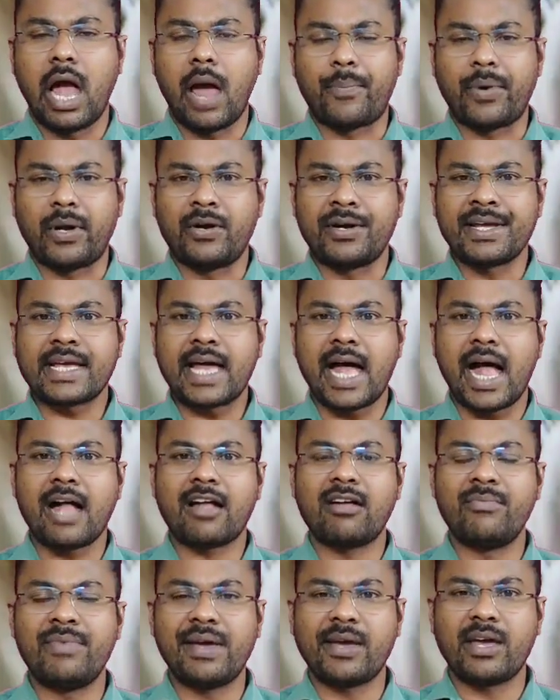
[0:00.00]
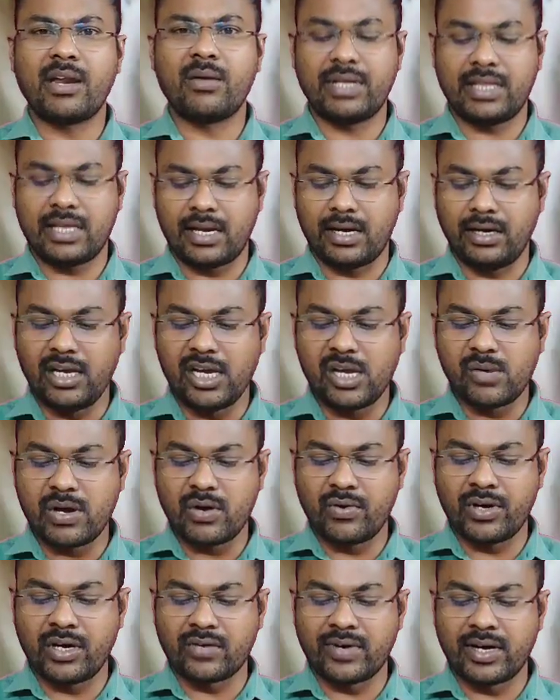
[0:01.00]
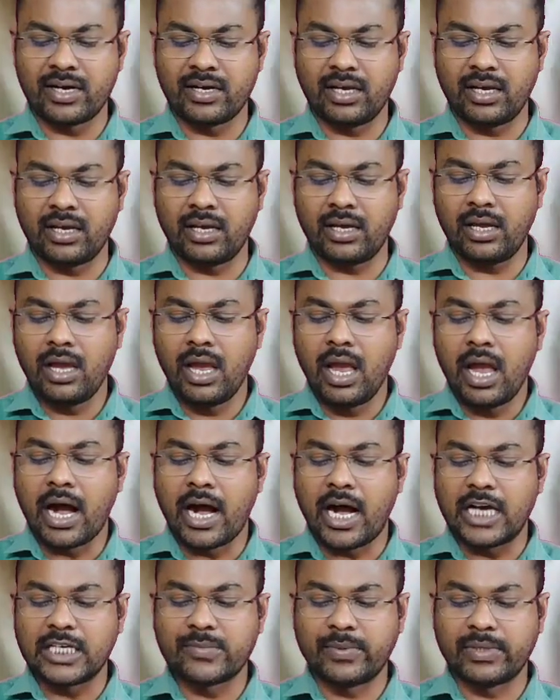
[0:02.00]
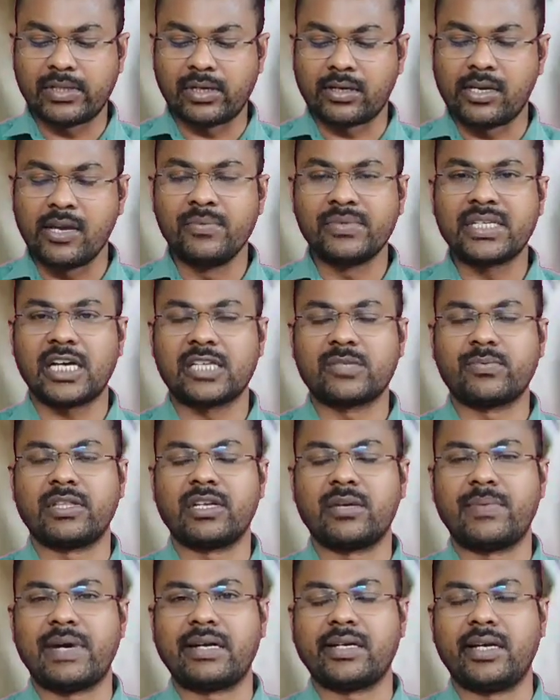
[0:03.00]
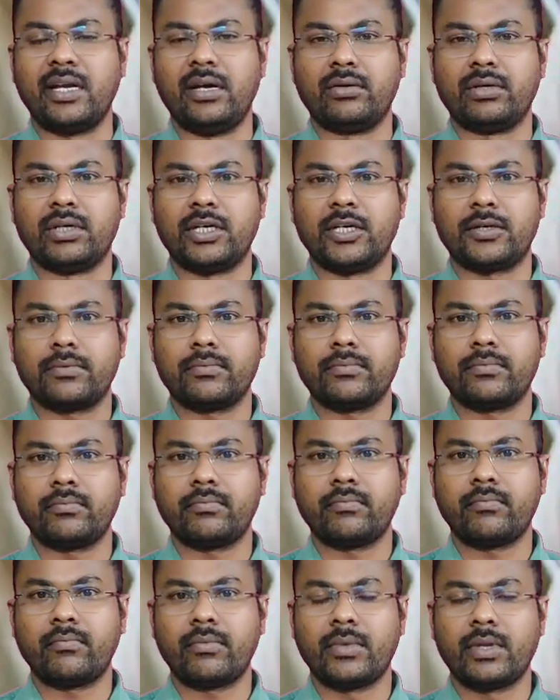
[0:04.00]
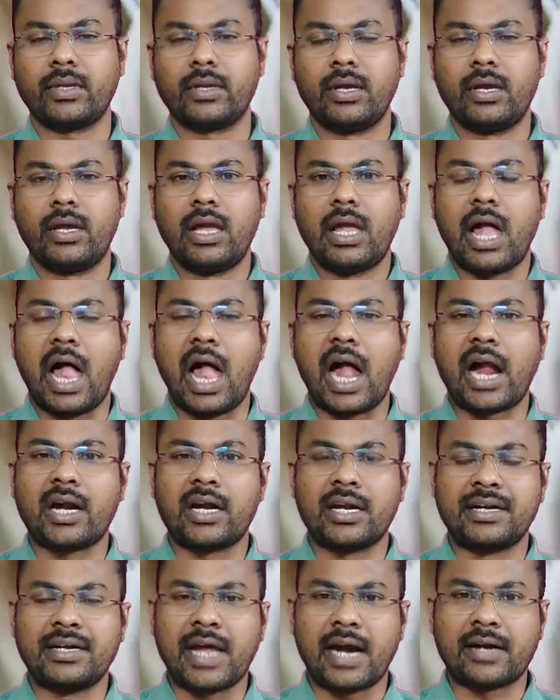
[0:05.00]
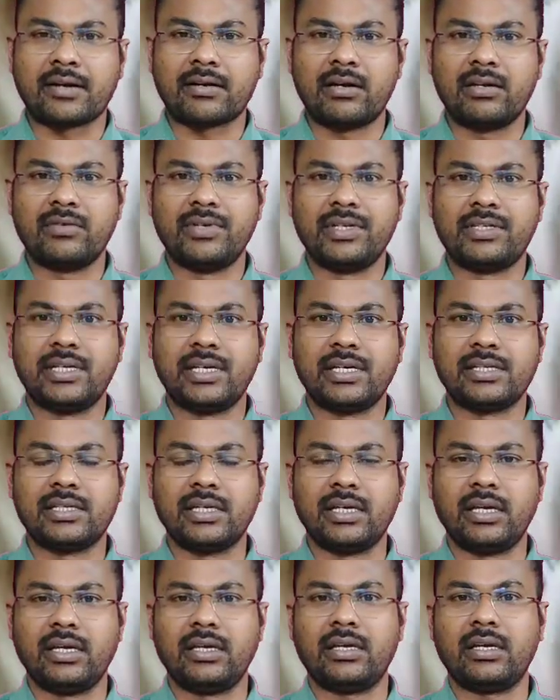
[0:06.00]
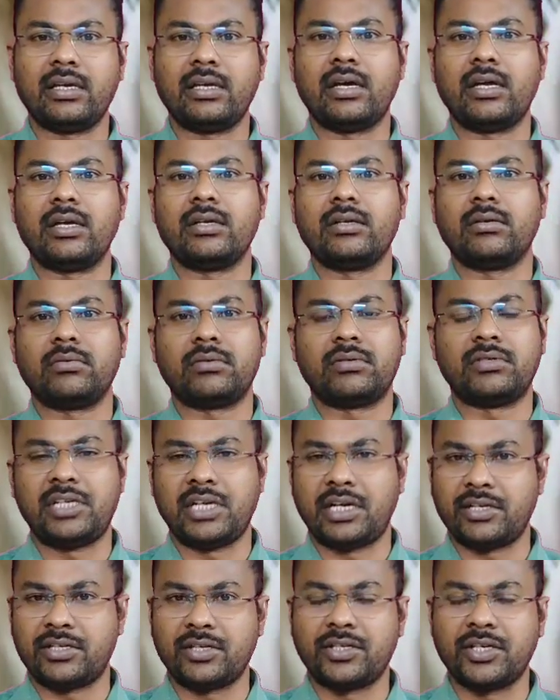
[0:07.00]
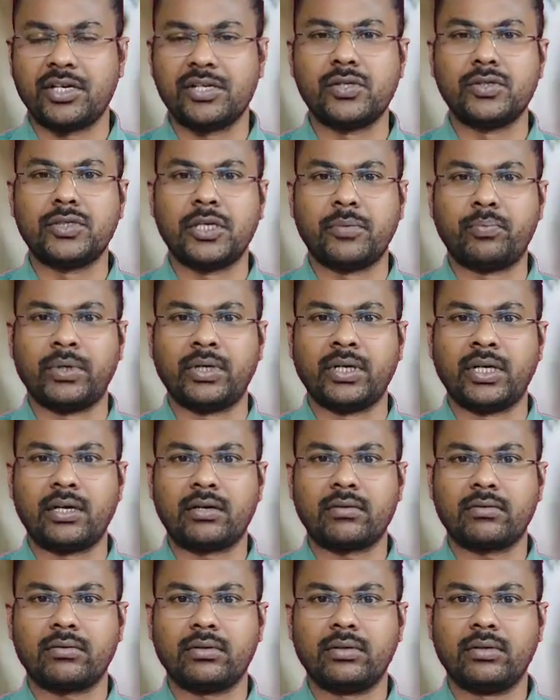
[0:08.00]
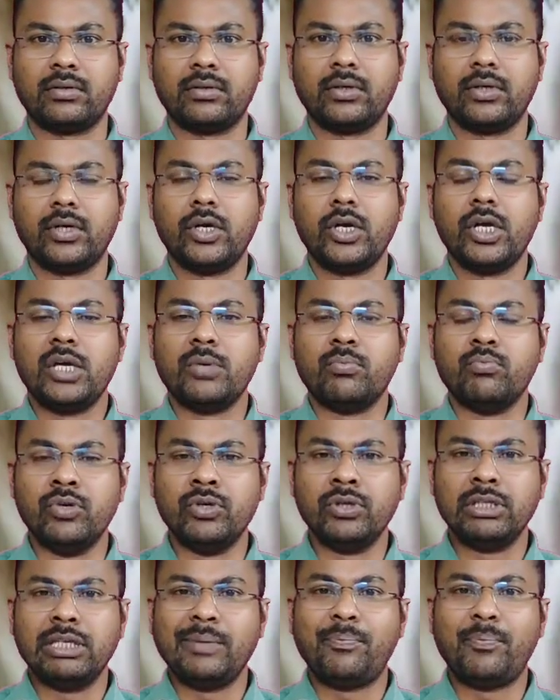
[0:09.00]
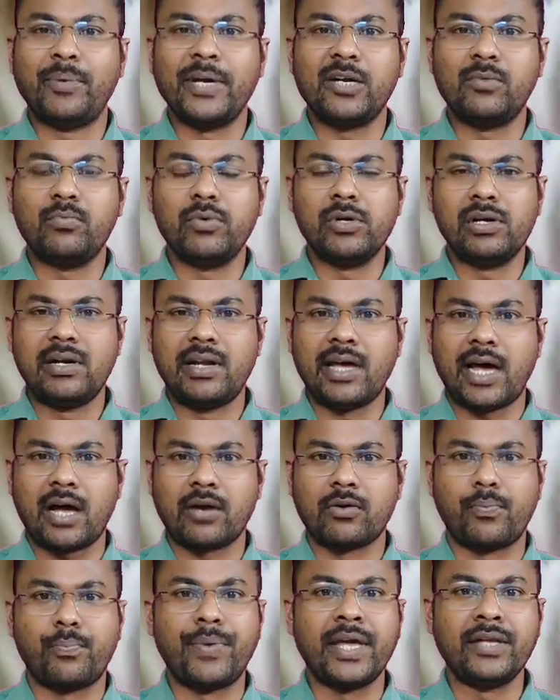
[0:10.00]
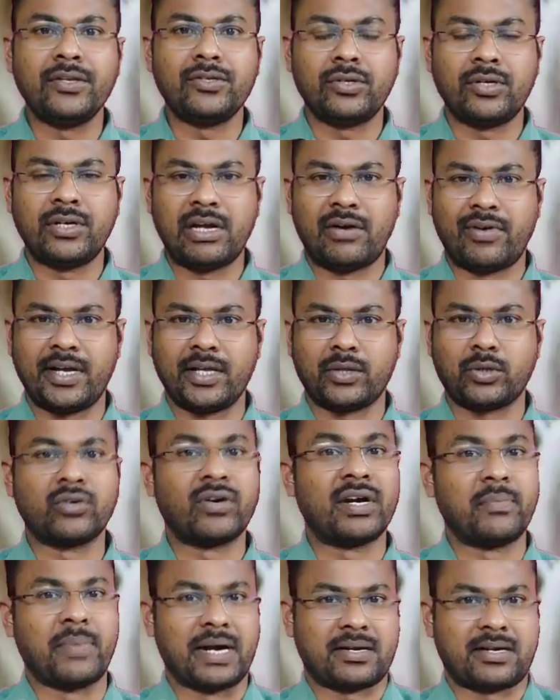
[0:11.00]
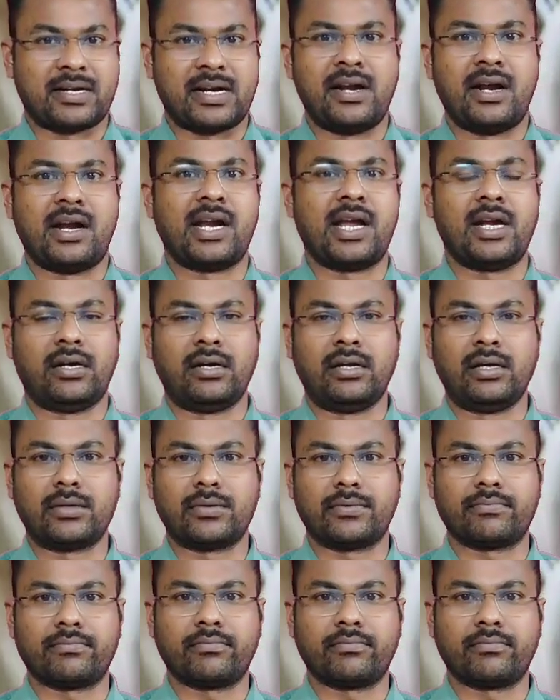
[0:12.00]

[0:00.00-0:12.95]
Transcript: ఆ పిల్లోనికి ఆగమేఘల మీద నీరుపై ఉన్నటువంటి ఆసుపత్రి కిమ్స్ ఆసుపత్రి బయటకెళ్ళి ఉన్నారు అక్కడ డాక్టర్లు వచ్చేసి చికిత్స చేస్తూ చెప్పున్నారు ముందు ఈ పిట్బుల్ డాగ్ పెంచినోడు ఎవడైతే వాడిని బట్టరాండ్రా అన్నారు